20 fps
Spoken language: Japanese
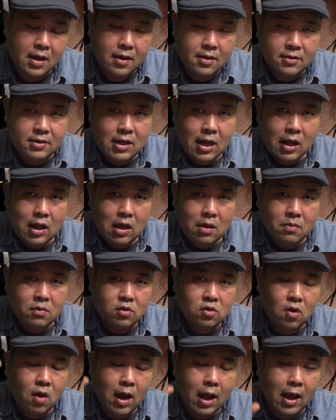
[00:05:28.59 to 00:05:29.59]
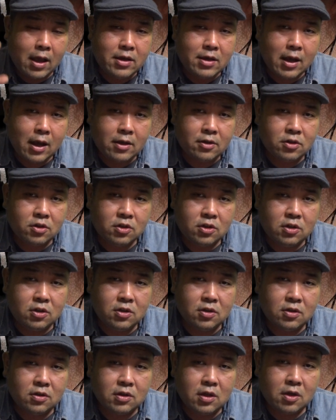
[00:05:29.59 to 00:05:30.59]
ザレムと
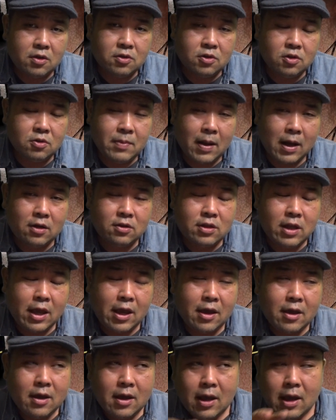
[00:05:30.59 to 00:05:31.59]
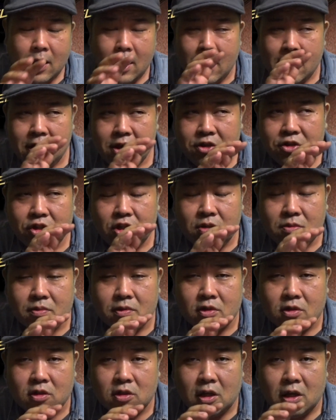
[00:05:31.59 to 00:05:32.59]
アイアンシティっていう、まるで
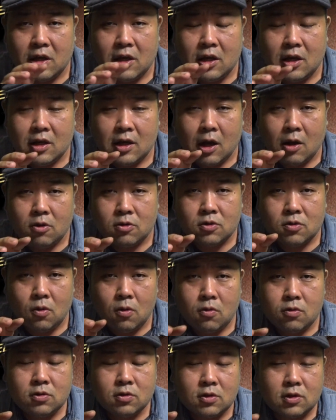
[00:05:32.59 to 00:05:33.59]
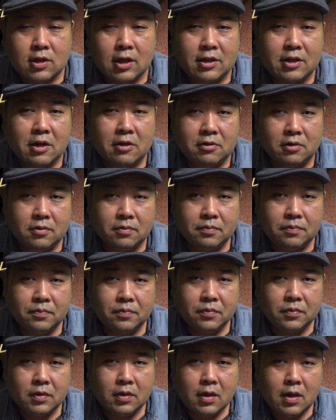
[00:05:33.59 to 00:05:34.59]
エリジウムって映画を彷彿とさせる
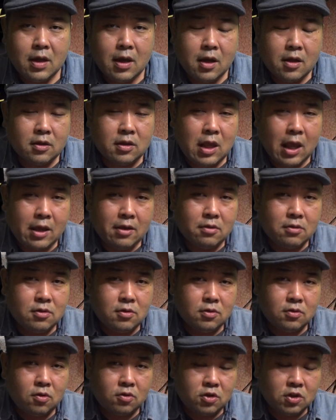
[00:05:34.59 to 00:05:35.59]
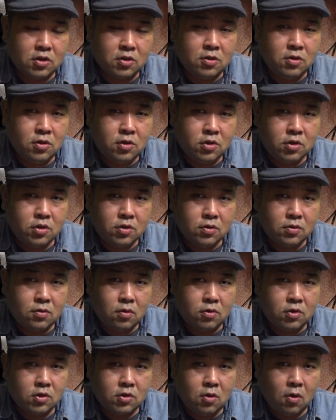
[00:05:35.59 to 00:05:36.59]
天空都市、空中
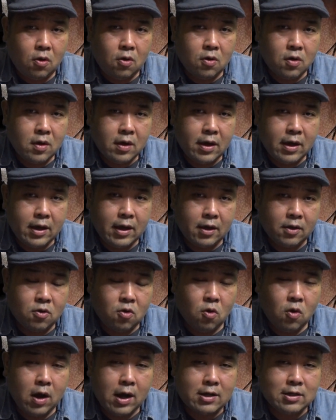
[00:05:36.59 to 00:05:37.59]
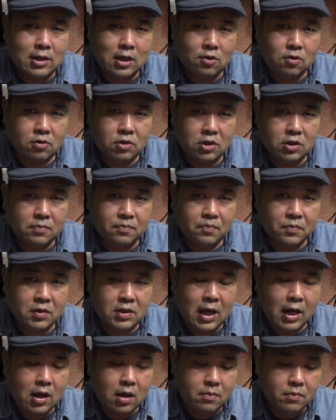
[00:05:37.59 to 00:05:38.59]
都市と、えー、荒廃した都市、
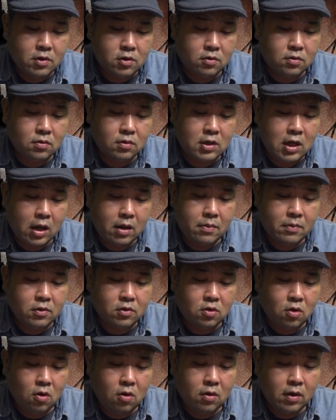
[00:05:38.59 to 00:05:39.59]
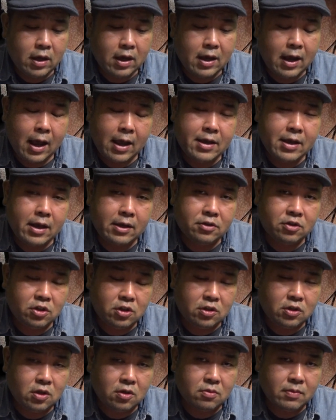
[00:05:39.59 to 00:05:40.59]
ザレム、ザレムと、えー、
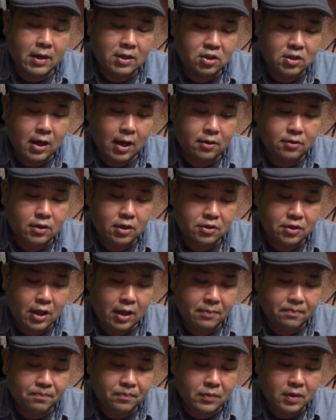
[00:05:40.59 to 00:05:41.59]
アイアンシティっていう街があるんですね。